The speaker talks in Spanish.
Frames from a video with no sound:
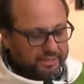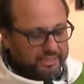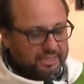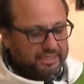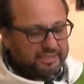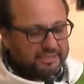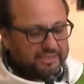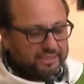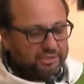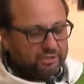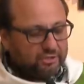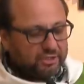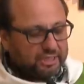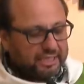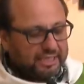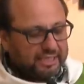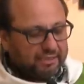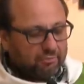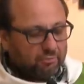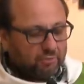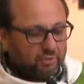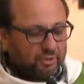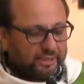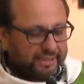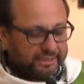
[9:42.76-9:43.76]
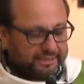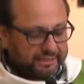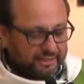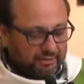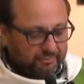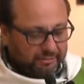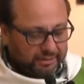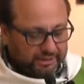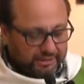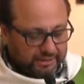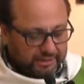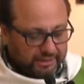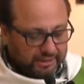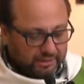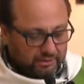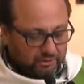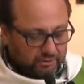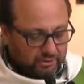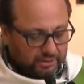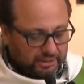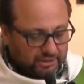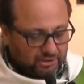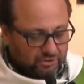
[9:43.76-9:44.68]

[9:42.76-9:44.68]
Y el Señor alabó a este administrador